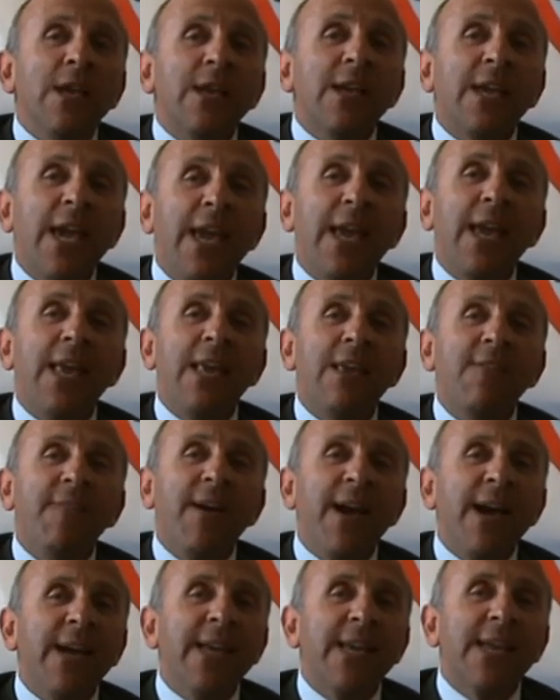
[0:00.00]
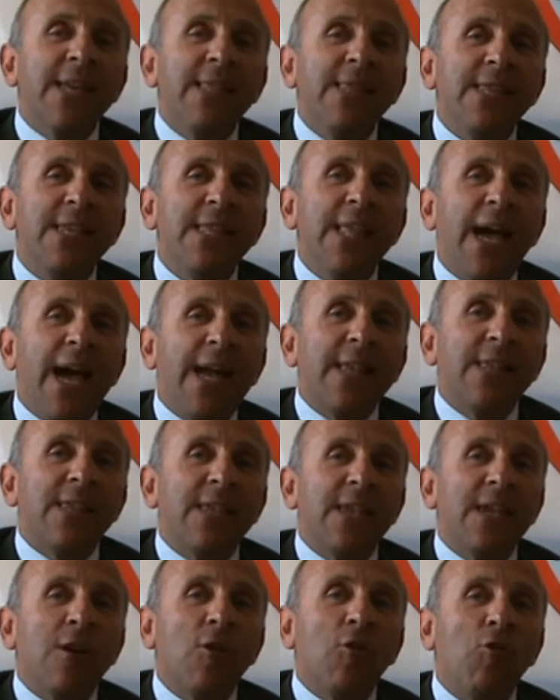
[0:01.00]
che i vari
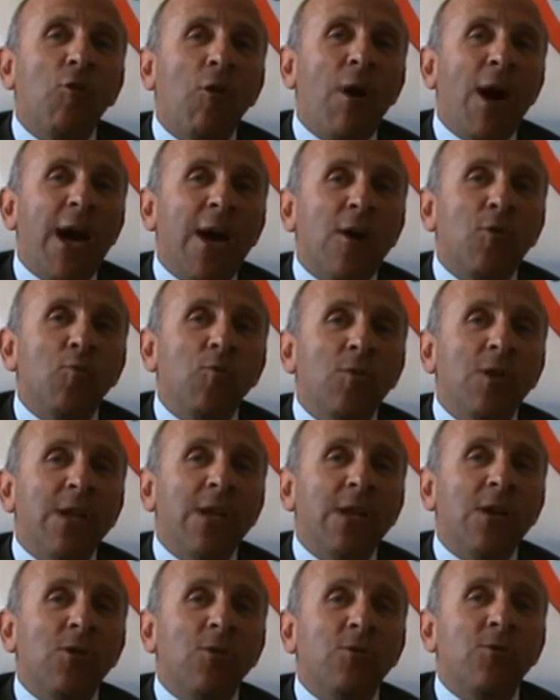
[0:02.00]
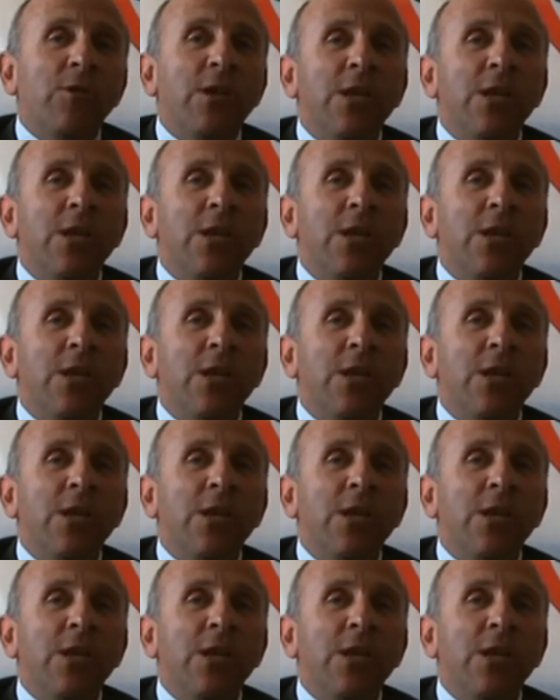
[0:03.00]
candidati coagulino